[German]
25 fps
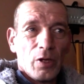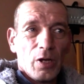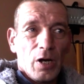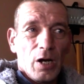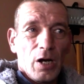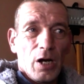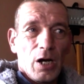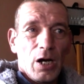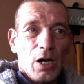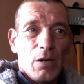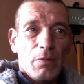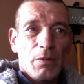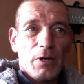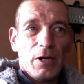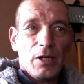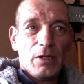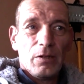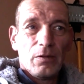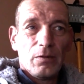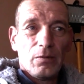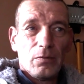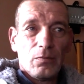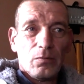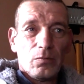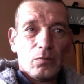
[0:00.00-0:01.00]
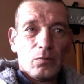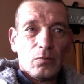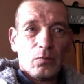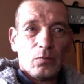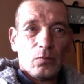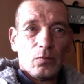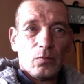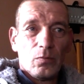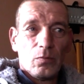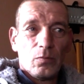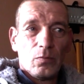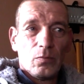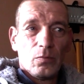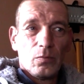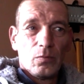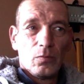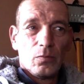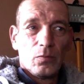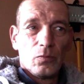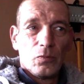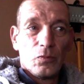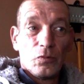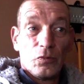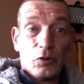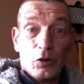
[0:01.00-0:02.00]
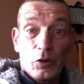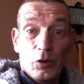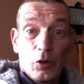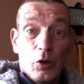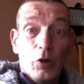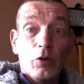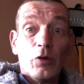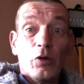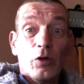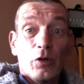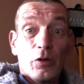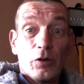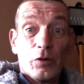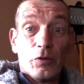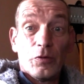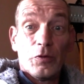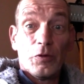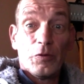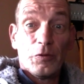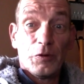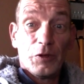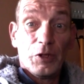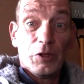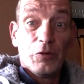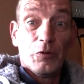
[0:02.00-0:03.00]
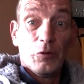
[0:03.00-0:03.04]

arbeiten, für 9,50 Euro